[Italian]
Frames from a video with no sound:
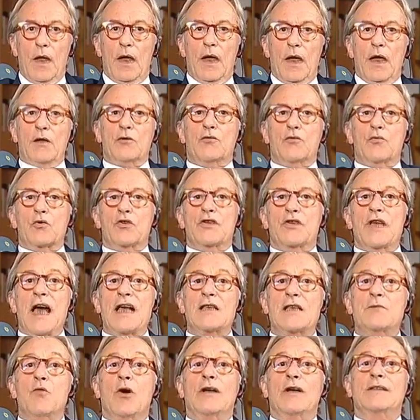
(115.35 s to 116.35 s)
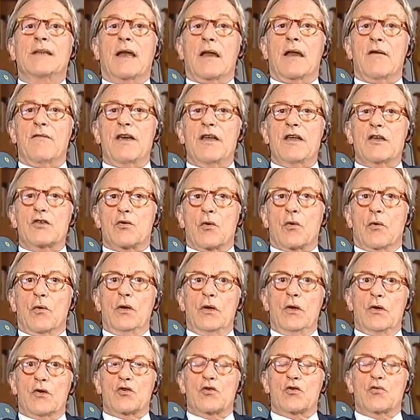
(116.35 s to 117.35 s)
entusiasmo attraverso
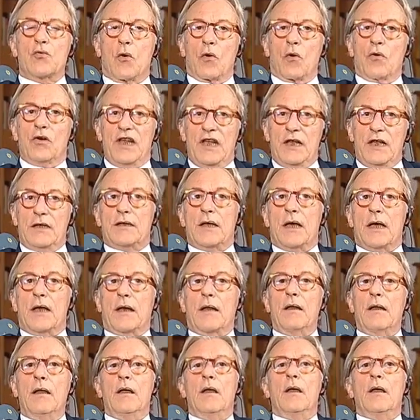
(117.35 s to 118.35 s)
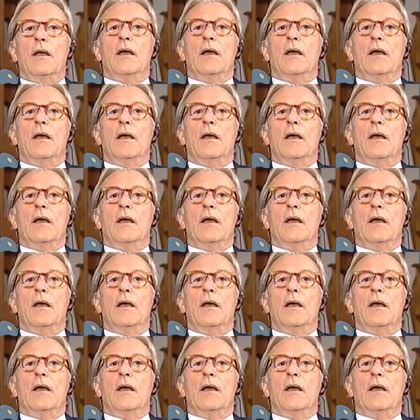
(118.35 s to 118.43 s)
il suo leader